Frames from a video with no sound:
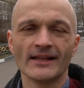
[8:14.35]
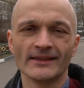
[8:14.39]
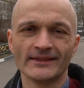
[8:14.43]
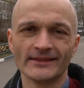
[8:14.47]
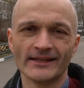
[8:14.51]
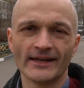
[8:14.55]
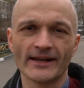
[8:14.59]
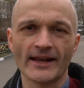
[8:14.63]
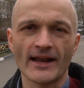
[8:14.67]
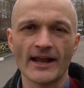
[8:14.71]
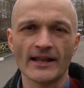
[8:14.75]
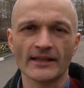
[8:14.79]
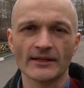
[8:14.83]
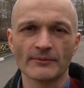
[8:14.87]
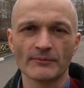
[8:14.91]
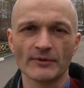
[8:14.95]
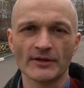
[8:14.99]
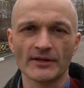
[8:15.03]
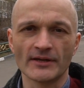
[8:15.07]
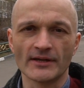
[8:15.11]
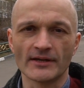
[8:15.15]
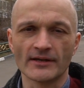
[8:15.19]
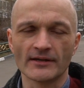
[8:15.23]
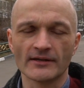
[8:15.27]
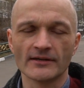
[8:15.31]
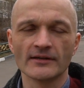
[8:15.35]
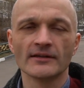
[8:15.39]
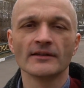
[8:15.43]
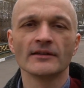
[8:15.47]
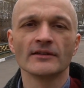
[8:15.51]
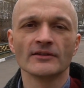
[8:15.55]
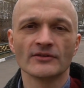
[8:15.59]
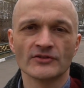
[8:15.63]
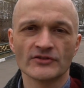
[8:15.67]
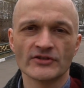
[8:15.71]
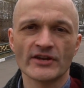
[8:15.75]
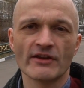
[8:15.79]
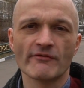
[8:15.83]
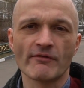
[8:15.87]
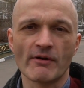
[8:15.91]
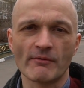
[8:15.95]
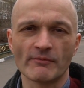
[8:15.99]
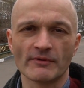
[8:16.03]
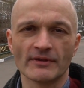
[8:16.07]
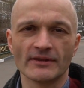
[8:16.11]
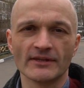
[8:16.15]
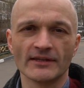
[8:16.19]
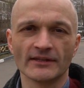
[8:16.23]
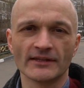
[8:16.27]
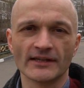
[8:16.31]
на реальном ЕГЭ. Чем
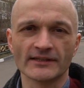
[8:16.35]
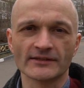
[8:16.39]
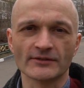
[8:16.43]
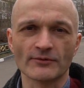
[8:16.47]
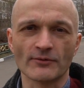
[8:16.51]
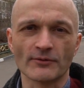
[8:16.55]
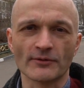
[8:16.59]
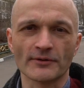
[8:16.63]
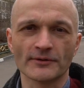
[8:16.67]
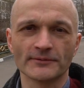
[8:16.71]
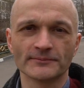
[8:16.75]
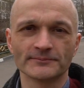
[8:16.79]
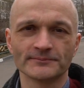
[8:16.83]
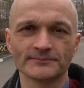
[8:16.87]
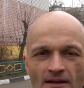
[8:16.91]
вам не досрок?